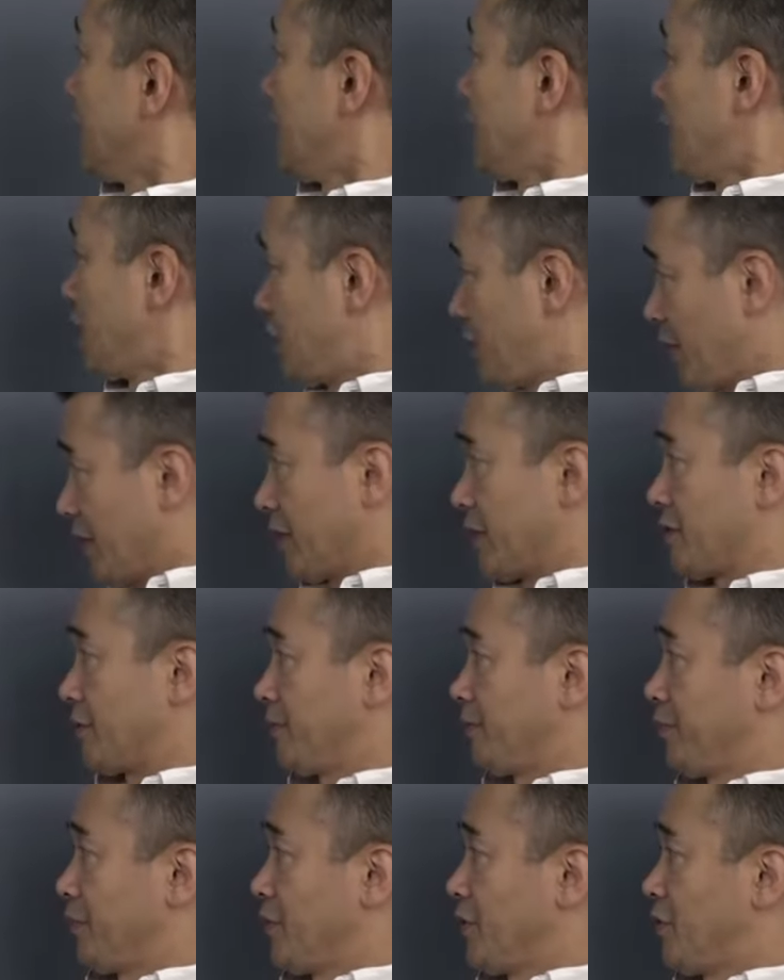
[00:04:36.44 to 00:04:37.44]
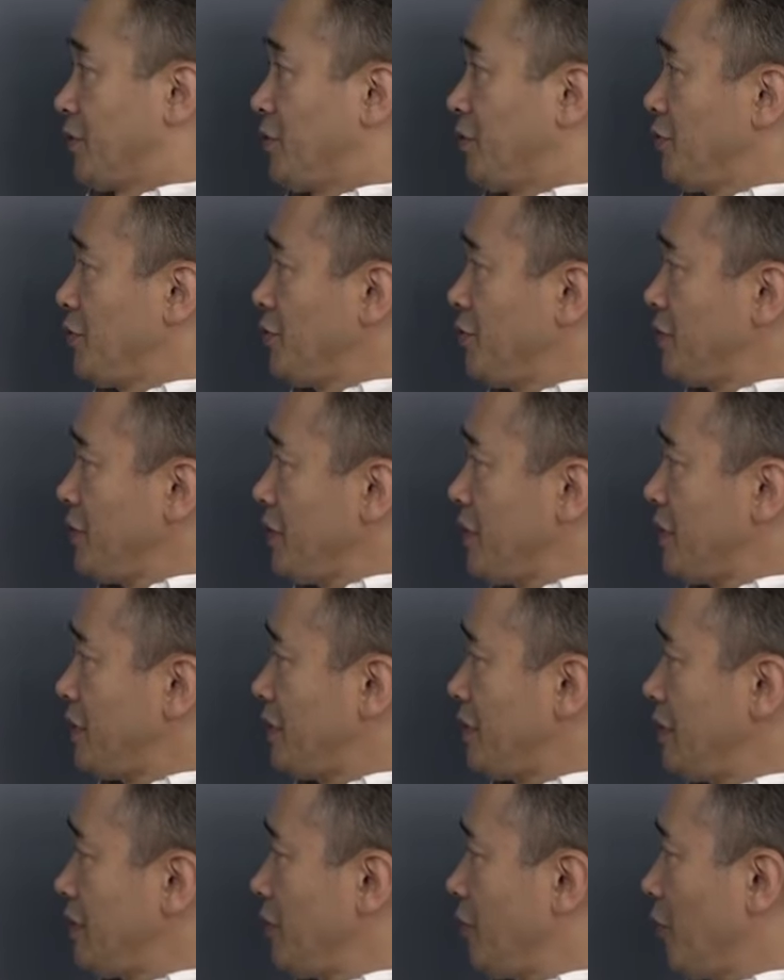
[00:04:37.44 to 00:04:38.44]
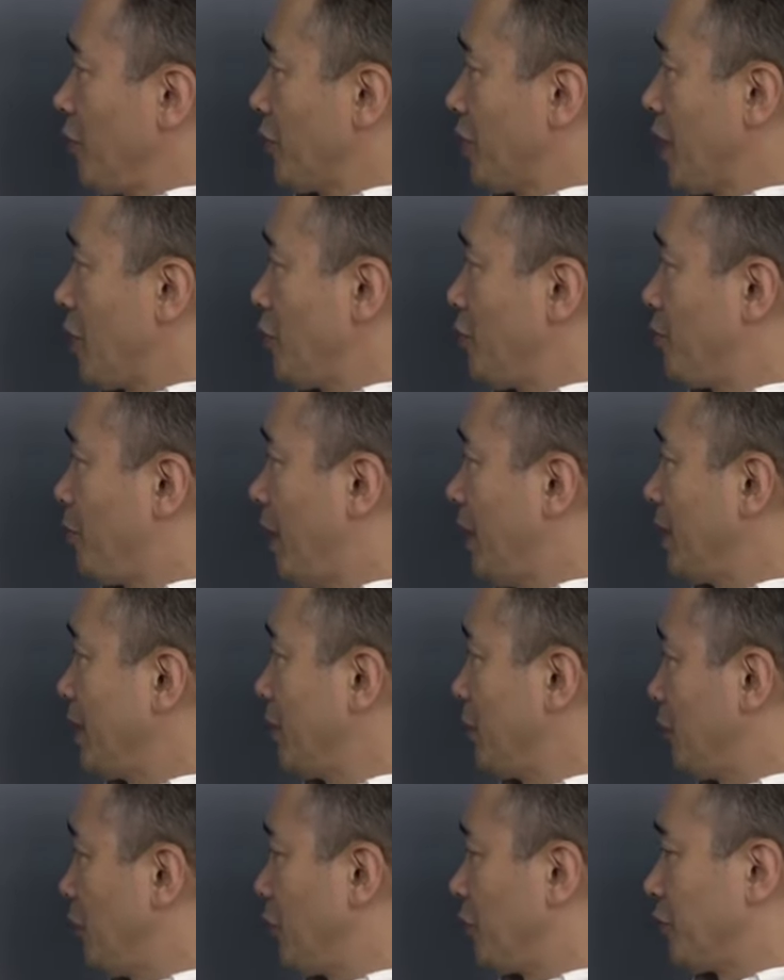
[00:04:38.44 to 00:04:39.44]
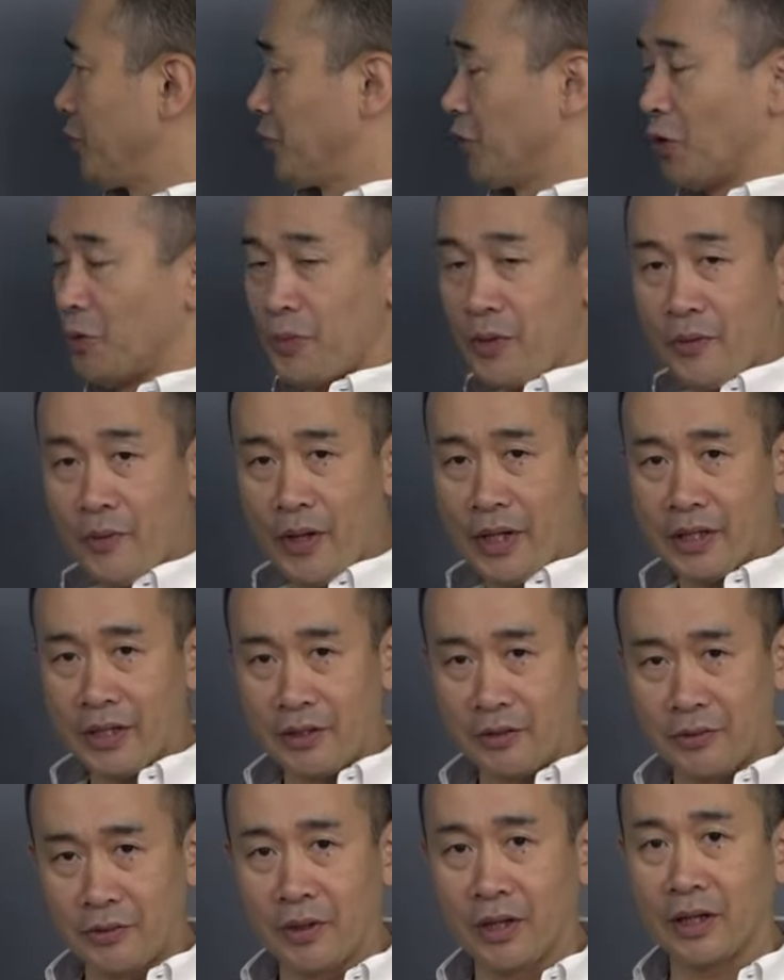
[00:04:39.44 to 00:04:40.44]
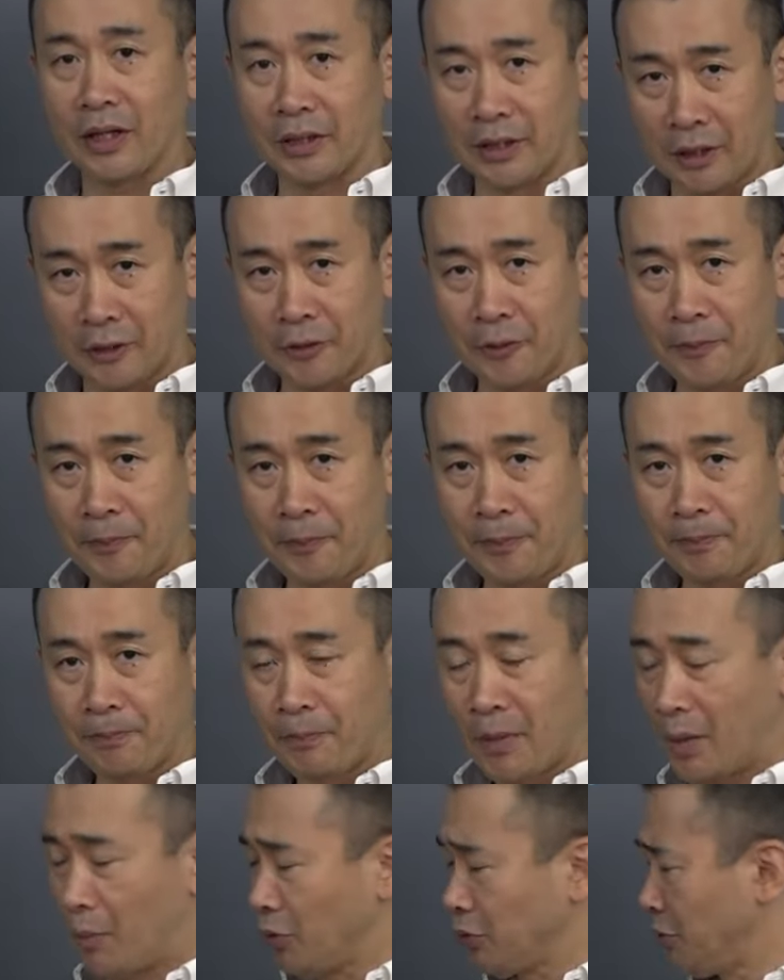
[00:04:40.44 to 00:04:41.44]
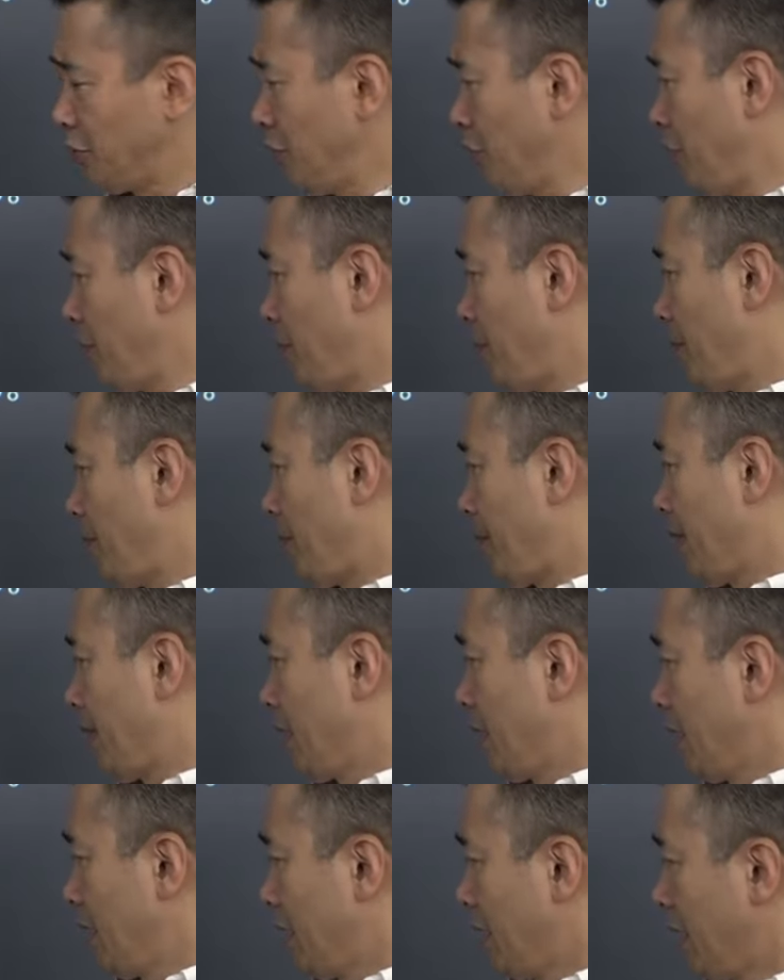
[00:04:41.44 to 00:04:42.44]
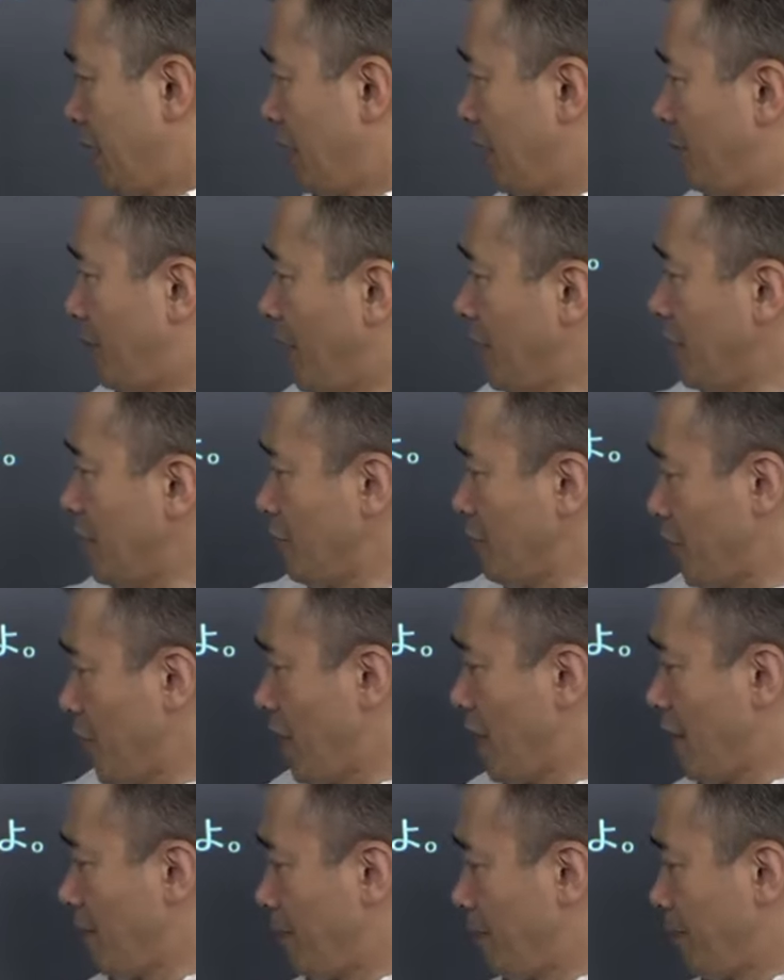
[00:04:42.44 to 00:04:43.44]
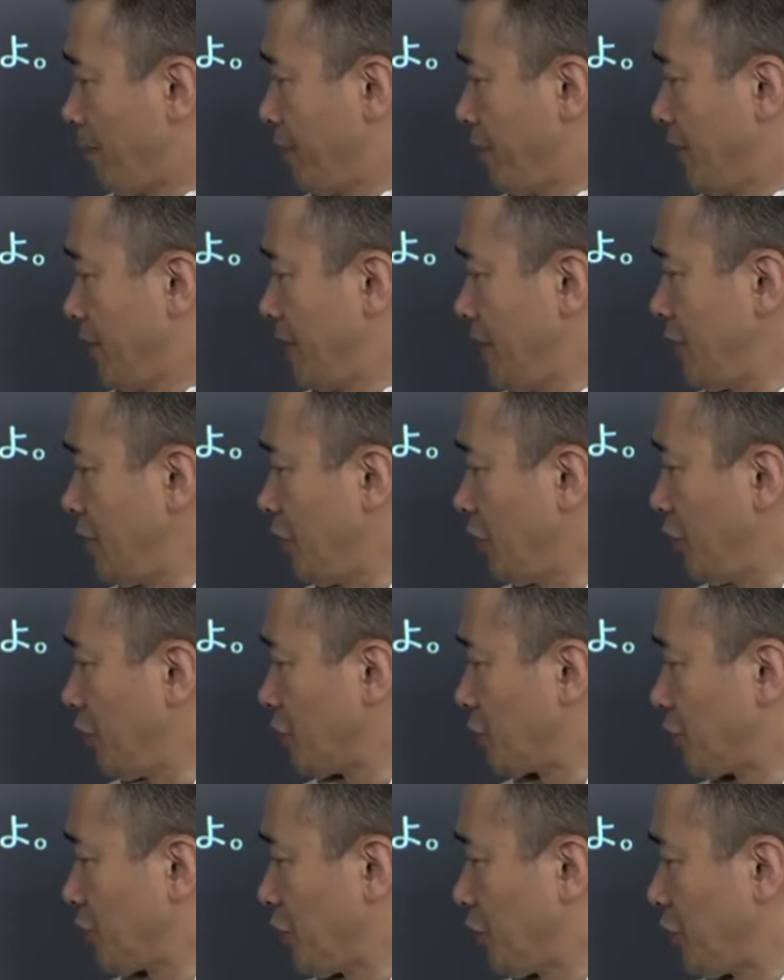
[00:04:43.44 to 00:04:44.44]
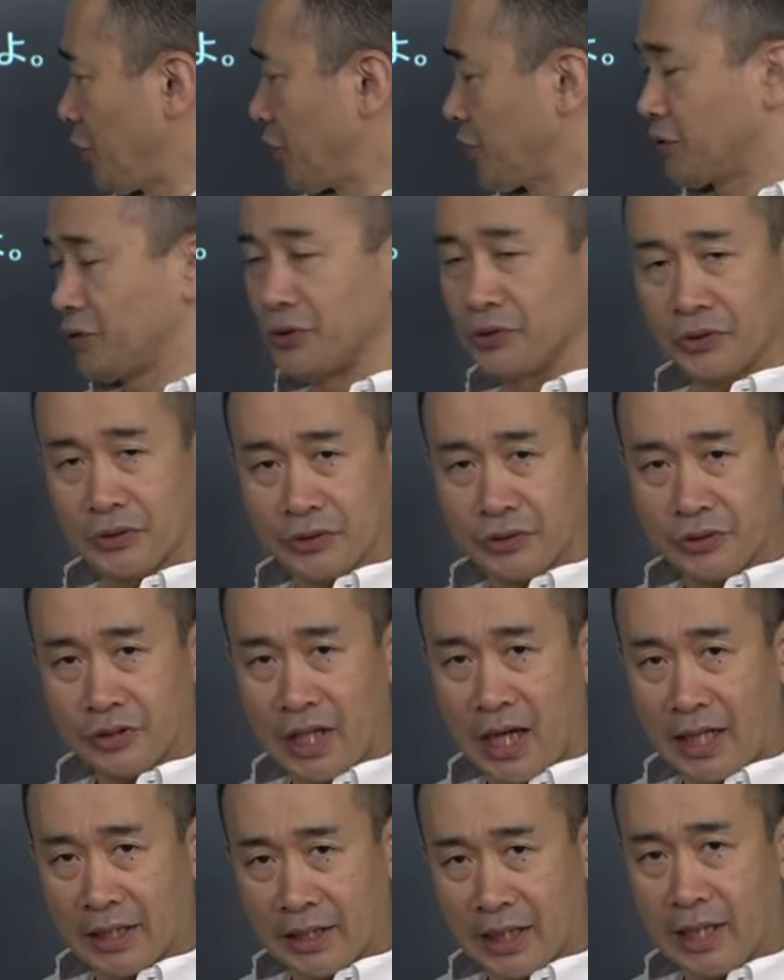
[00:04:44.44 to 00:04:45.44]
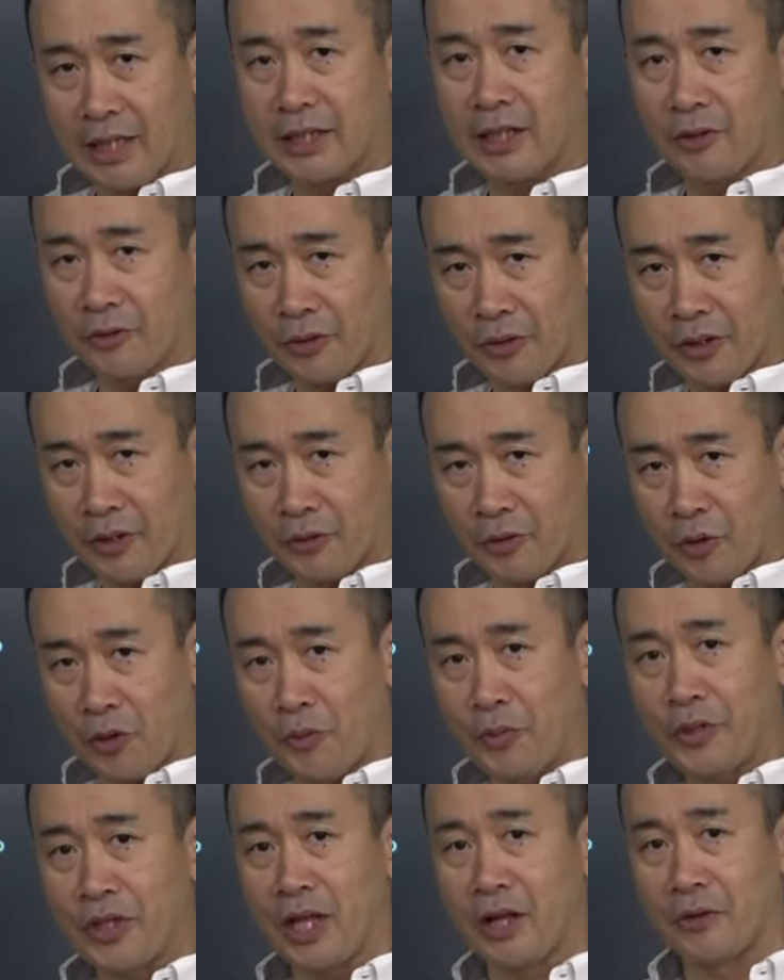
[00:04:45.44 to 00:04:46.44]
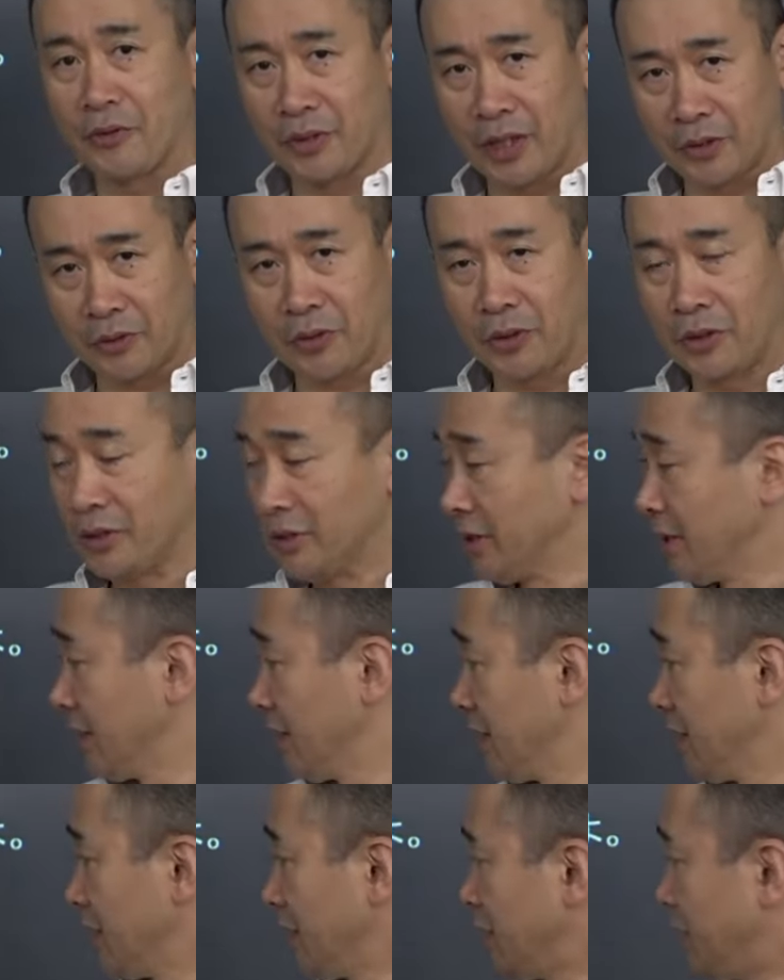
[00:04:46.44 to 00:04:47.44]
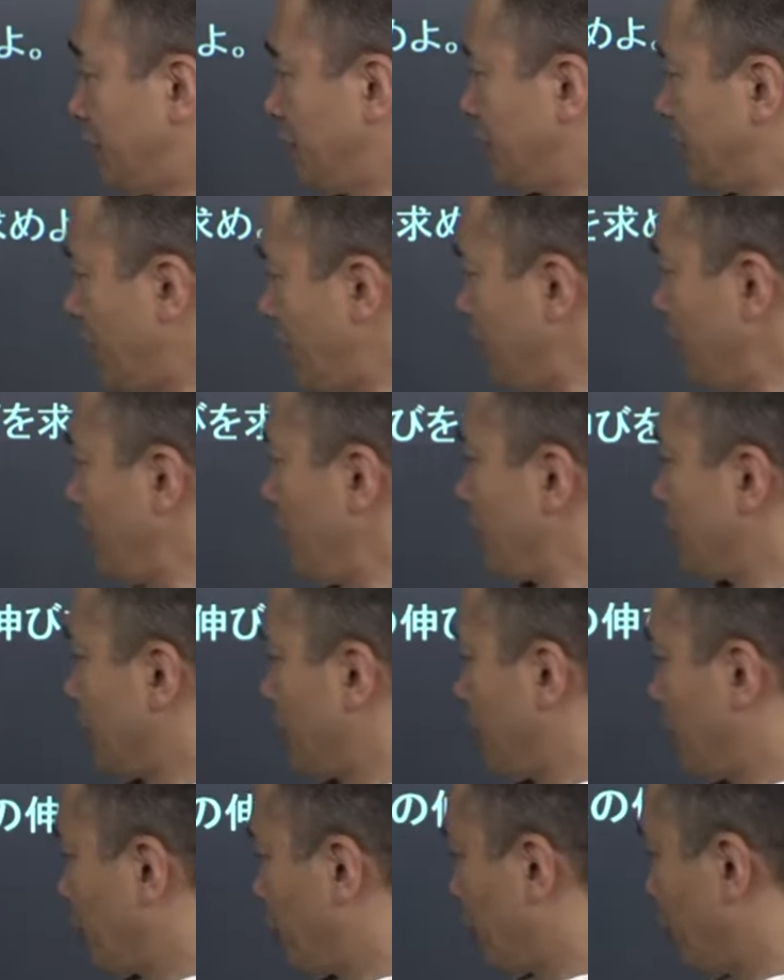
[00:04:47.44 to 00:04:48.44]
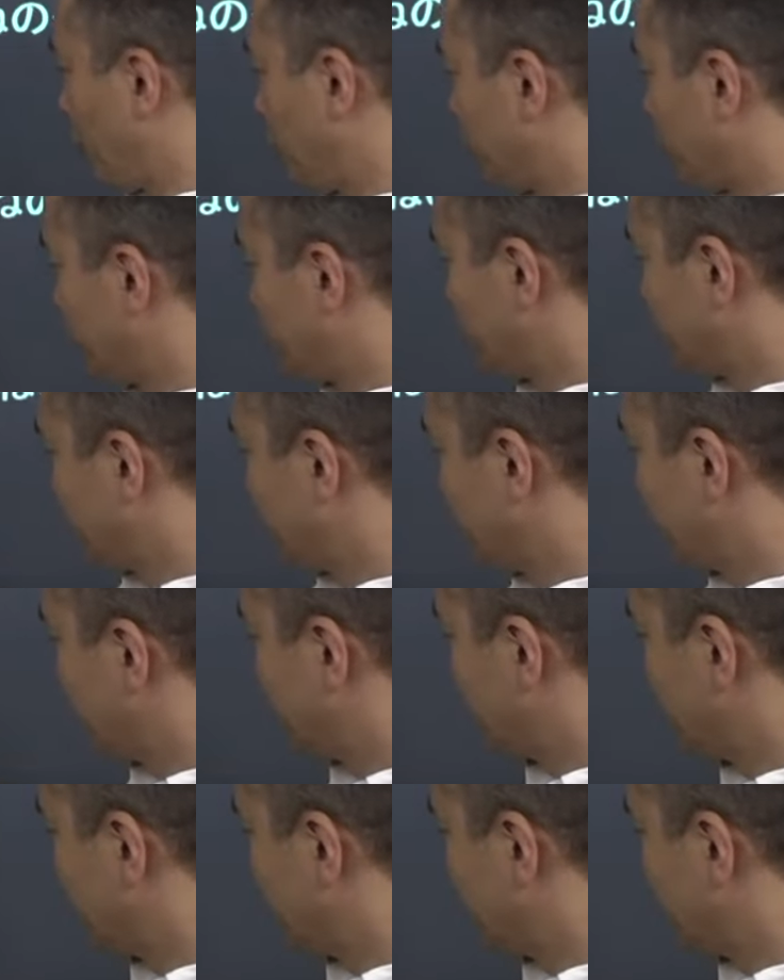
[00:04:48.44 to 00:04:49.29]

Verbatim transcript: 1番です図1におけるバネの伸びはいくらかなと、まあ、もちろん、えバネは糸の張力が働いてるので伸びてるなと自然の位置決めとこう